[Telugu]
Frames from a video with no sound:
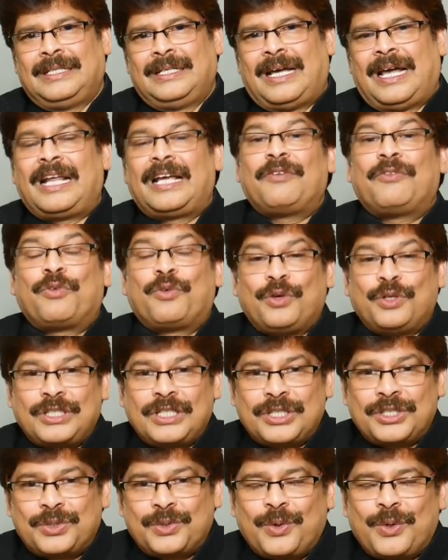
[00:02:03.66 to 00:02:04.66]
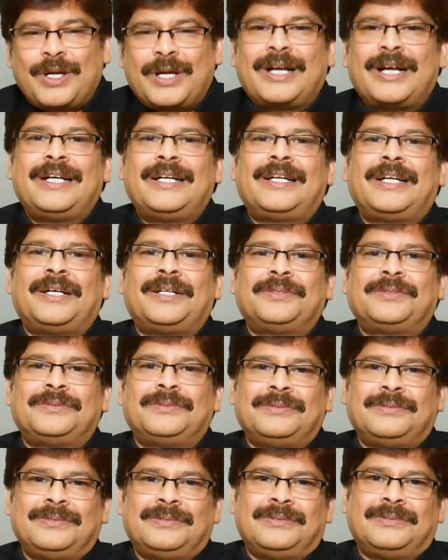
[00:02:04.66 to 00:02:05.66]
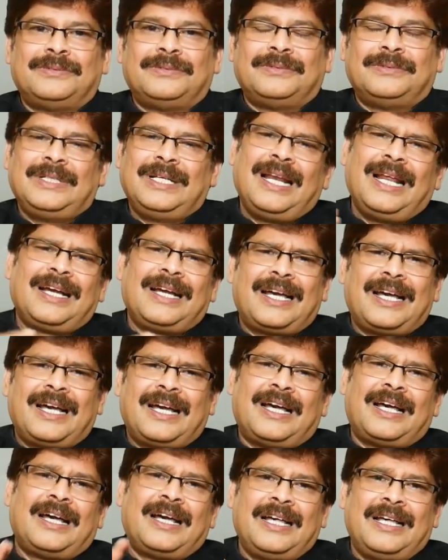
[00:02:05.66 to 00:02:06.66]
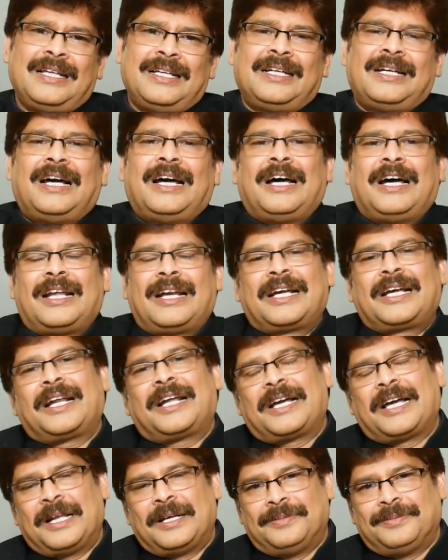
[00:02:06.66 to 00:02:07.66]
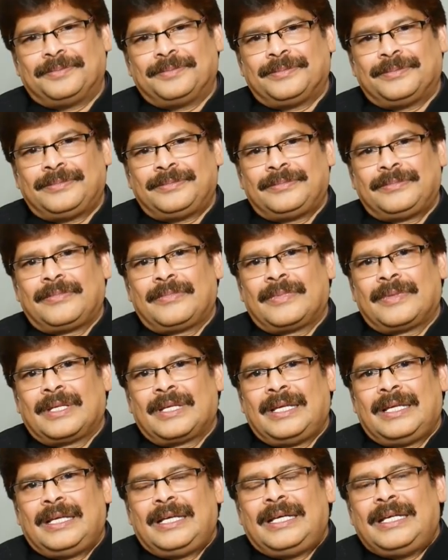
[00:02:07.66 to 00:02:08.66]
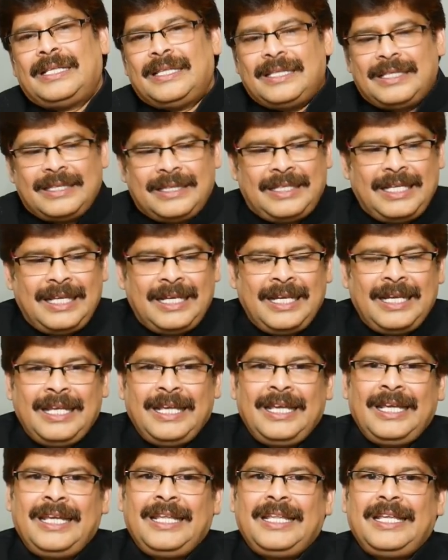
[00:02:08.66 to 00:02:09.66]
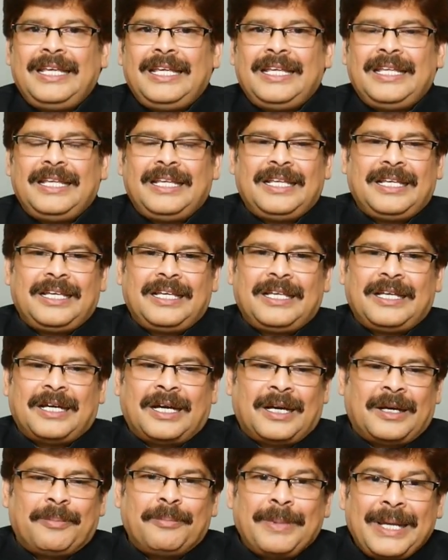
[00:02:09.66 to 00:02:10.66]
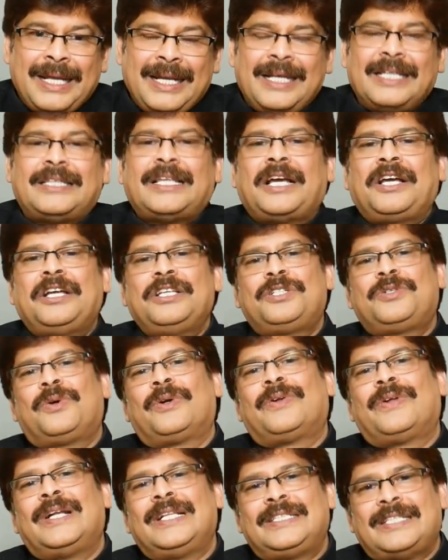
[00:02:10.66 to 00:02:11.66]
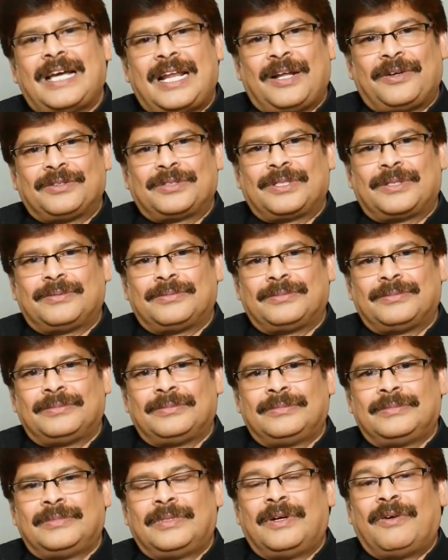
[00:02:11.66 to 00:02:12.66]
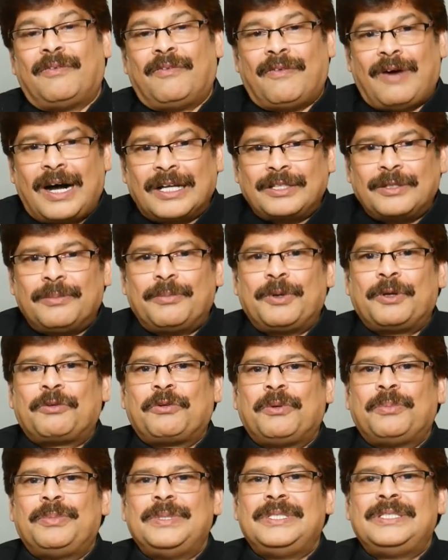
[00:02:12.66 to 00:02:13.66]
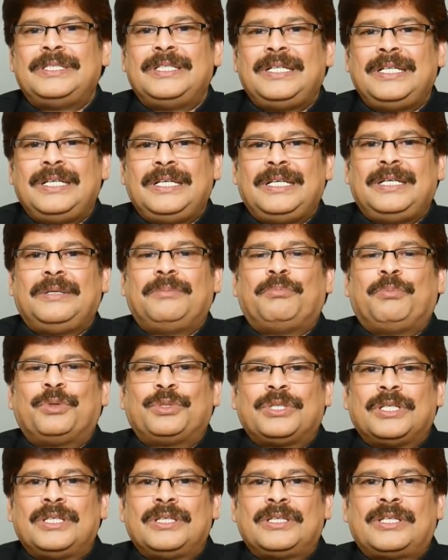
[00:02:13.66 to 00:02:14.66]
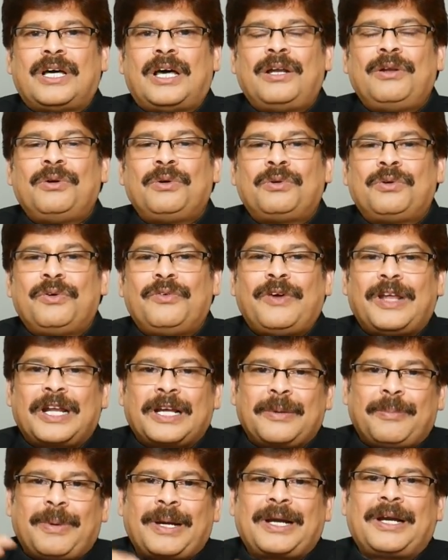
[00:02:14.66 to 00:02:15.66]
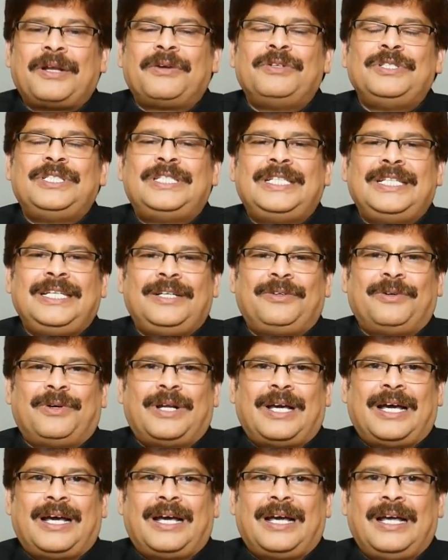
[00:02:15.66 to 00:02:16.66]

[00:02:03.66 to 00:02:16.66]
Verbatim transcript: అలాగే ఫ్రోజన్ షోల్డర్ అంటారు ఇలాగా రకరకాలు దీన్ని మెయిన్గా తగ్గించుకోవడం అనేది చాలా అవసరం వాతం ప్రకోపించి బుధం తాలూకు వెనక పక్క నుంచి కూడా